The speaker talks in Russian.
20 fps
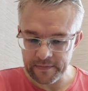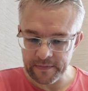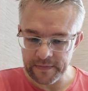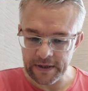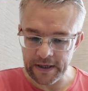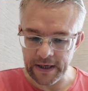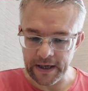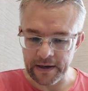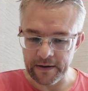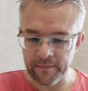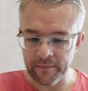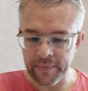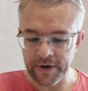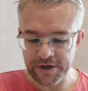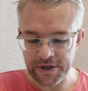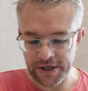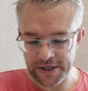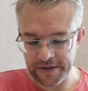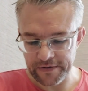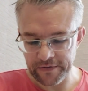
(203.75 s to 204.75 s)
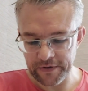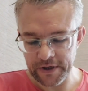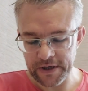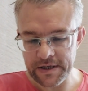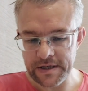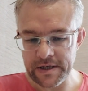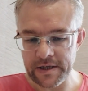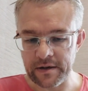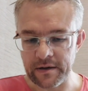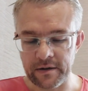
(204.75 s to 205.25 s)
да, божественная
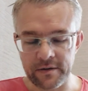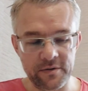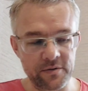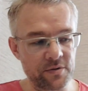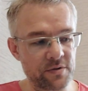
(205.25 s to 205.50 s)
сила.